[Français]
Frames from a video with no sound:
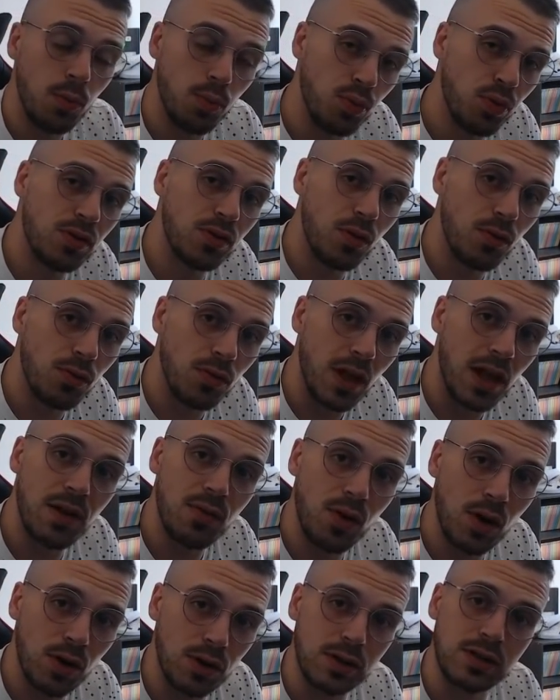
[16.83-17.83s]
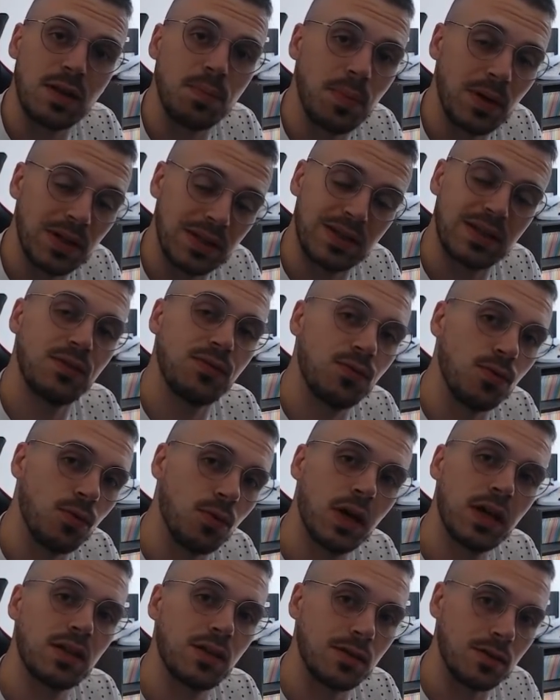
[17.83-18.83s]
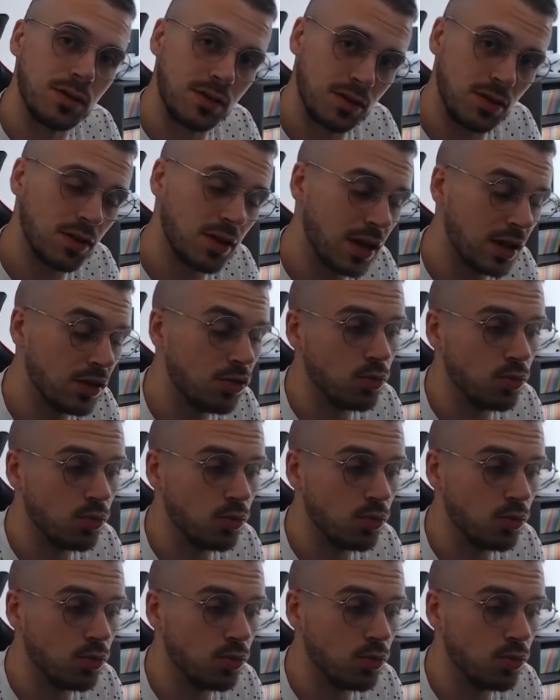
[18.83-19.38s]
puisque vous allez voir que ces passifs vont être centrés,